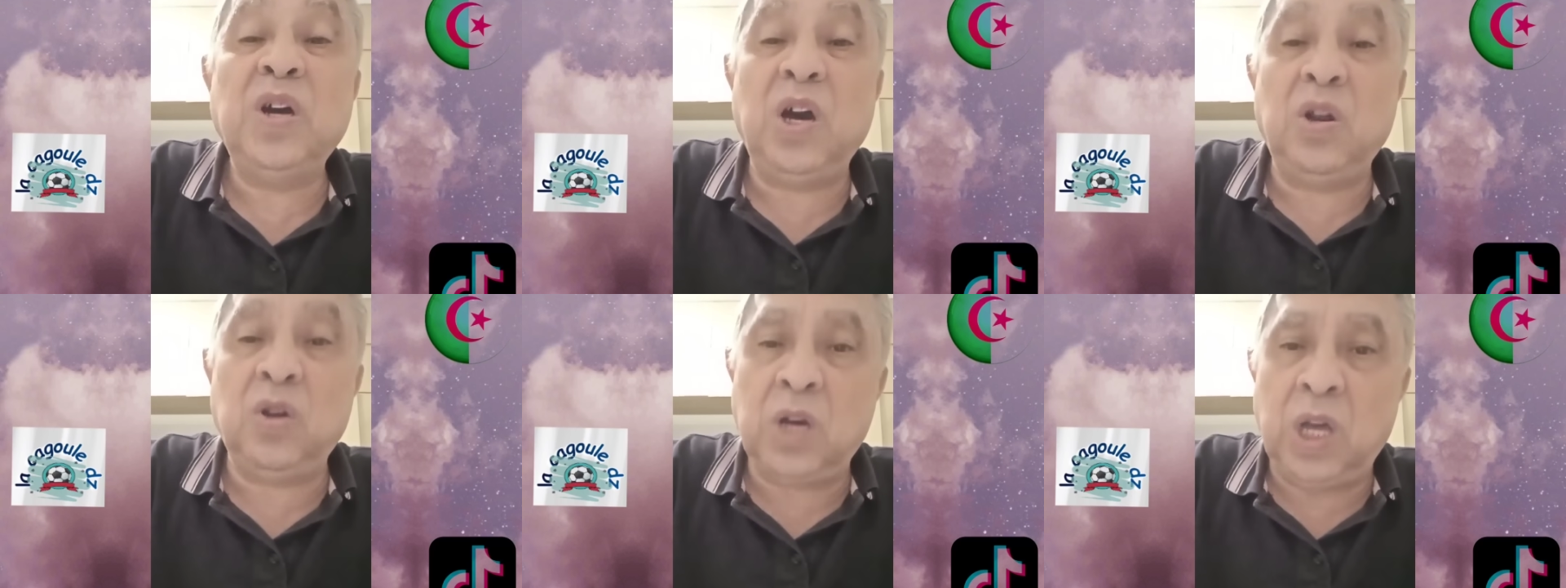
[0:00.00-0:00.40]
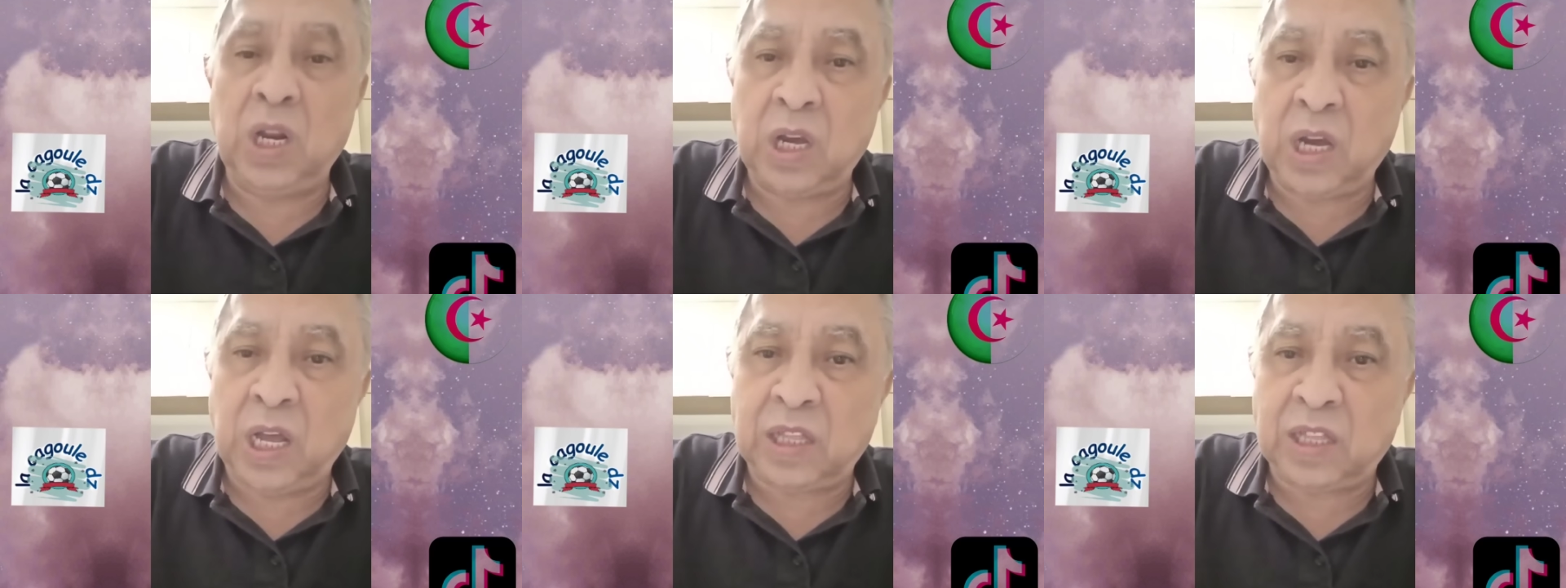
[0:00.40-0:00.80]
قال
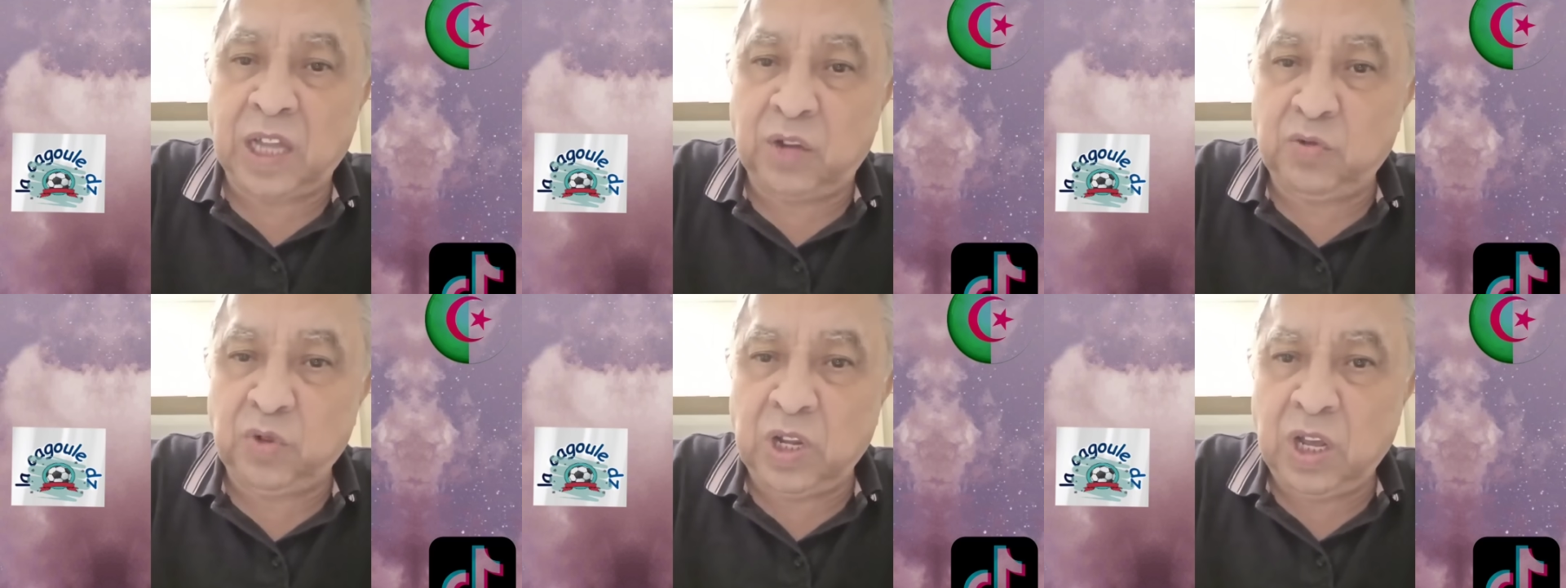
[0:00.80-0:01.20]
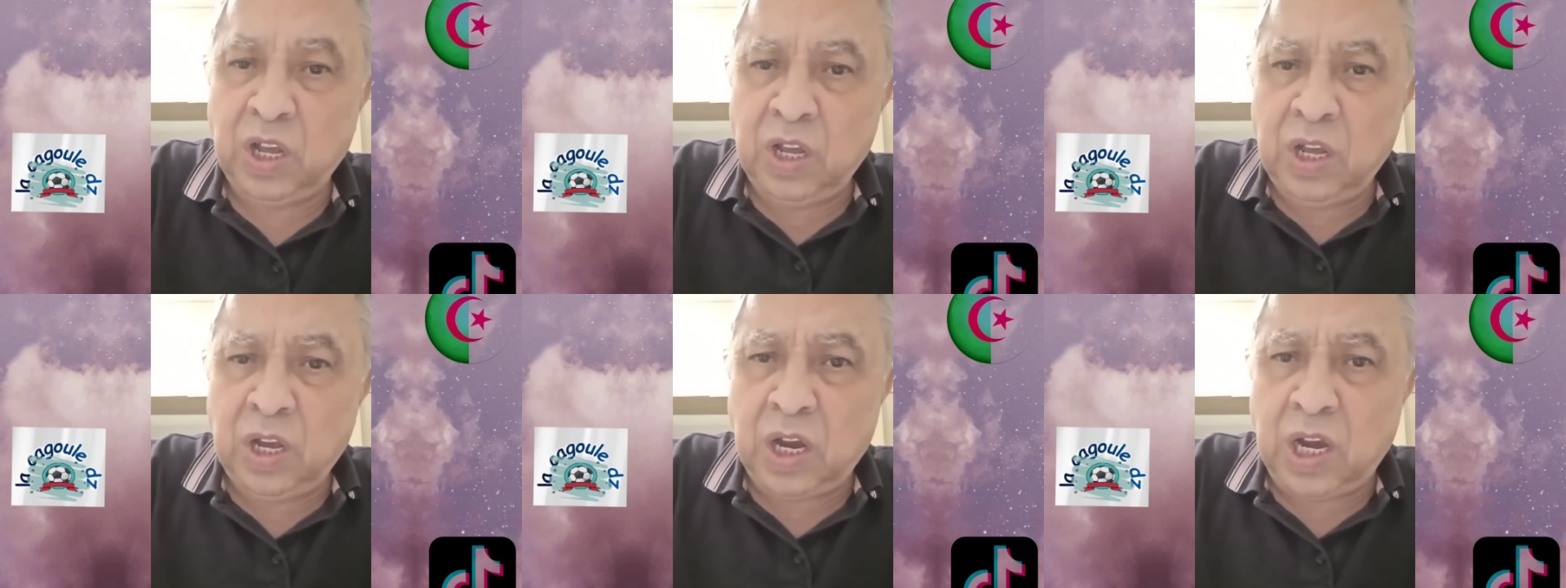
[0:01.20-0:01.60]
قال قال
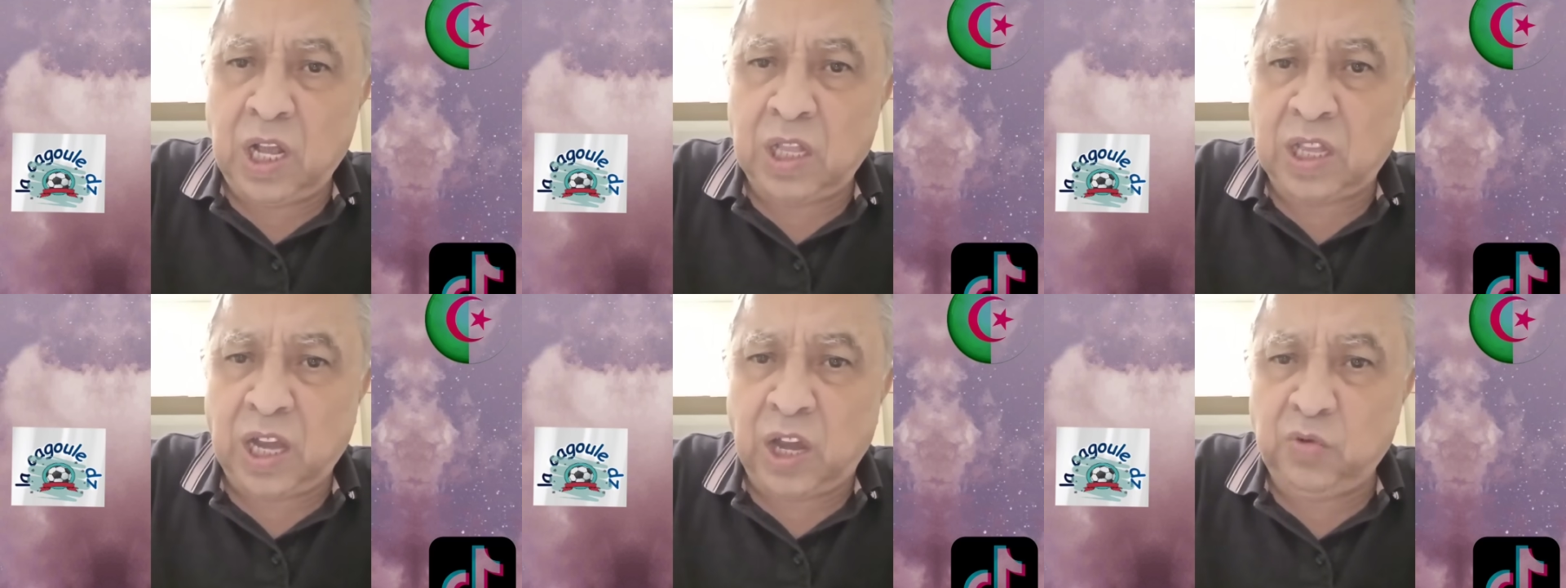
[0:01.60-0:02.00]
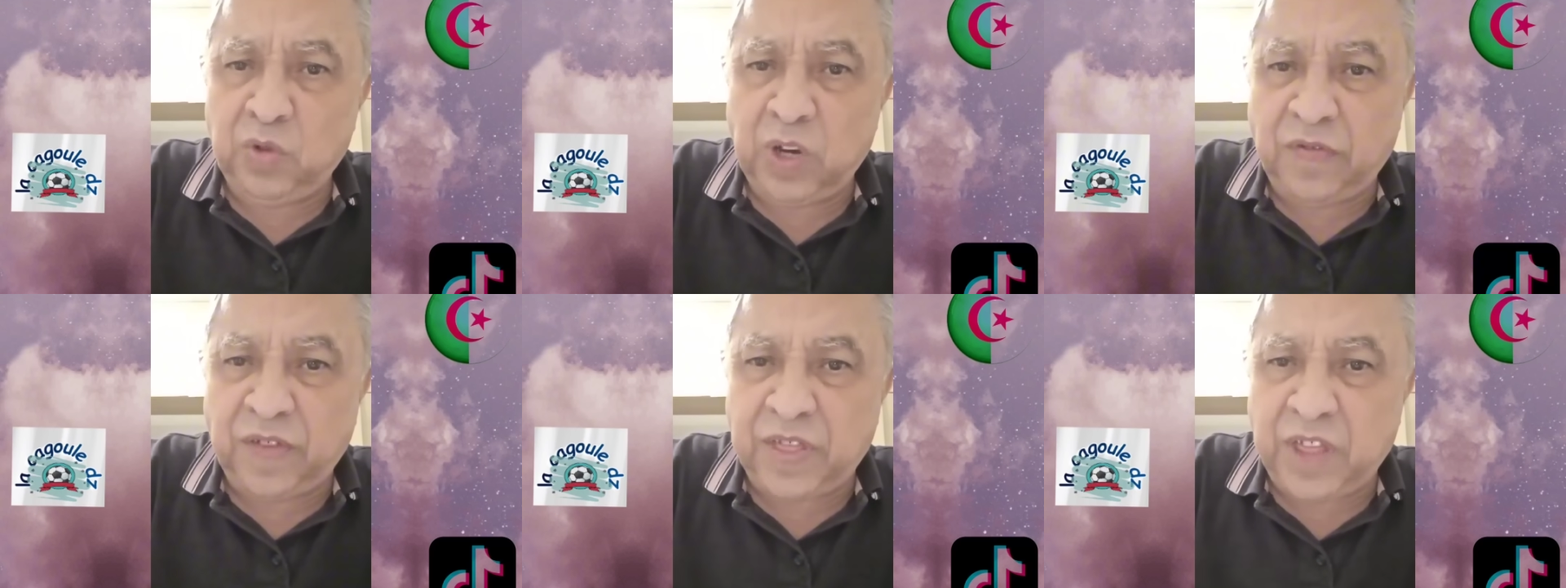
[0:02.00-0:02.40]
طعنونا قال
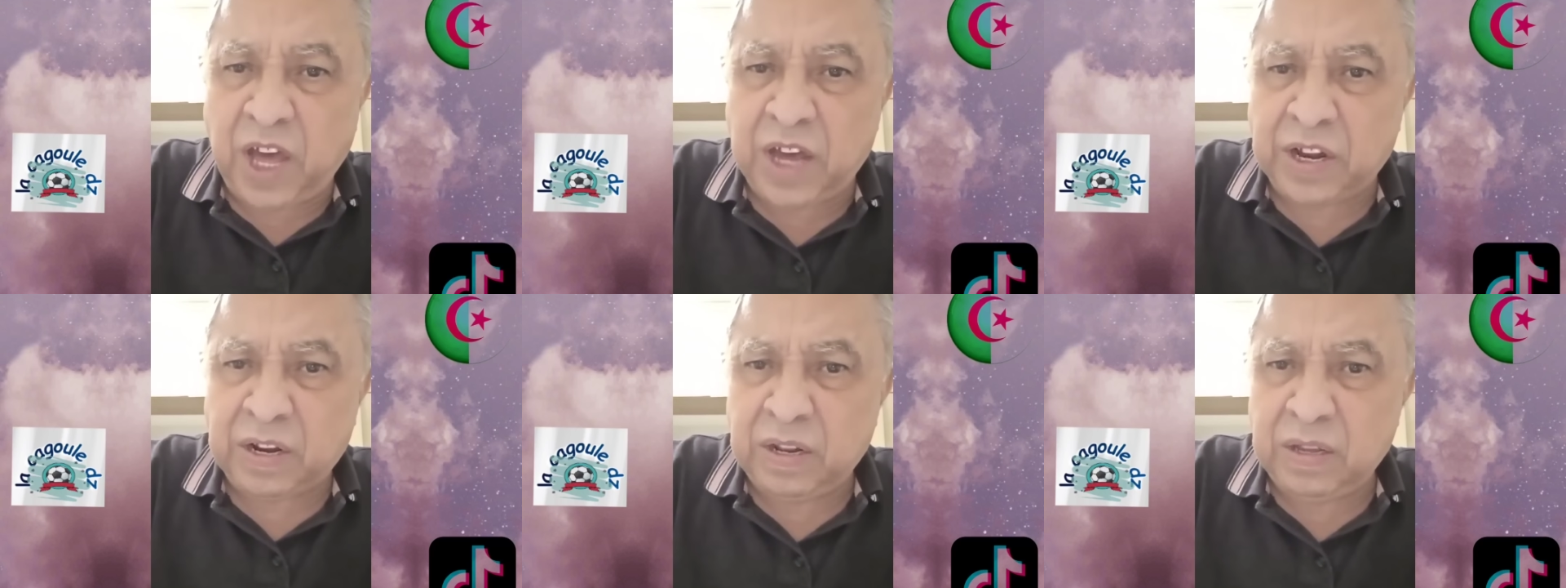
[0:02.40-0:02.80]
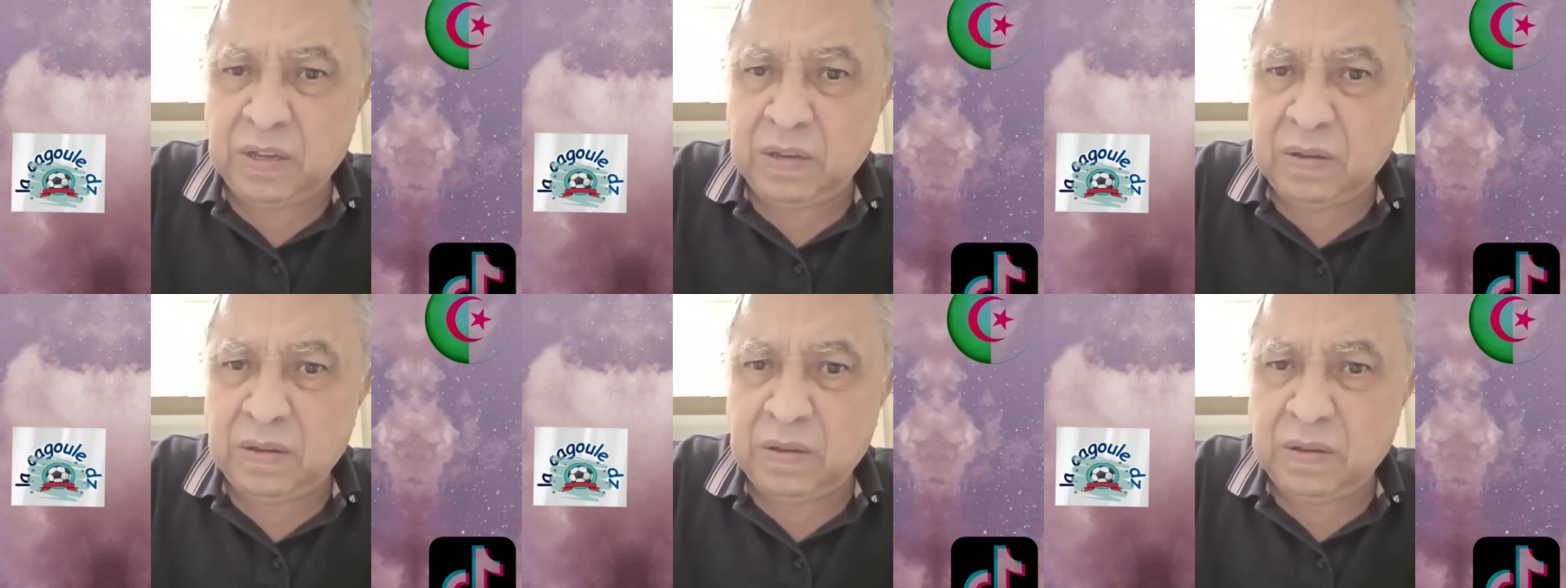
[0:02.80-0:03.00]
طعنونا في الظهر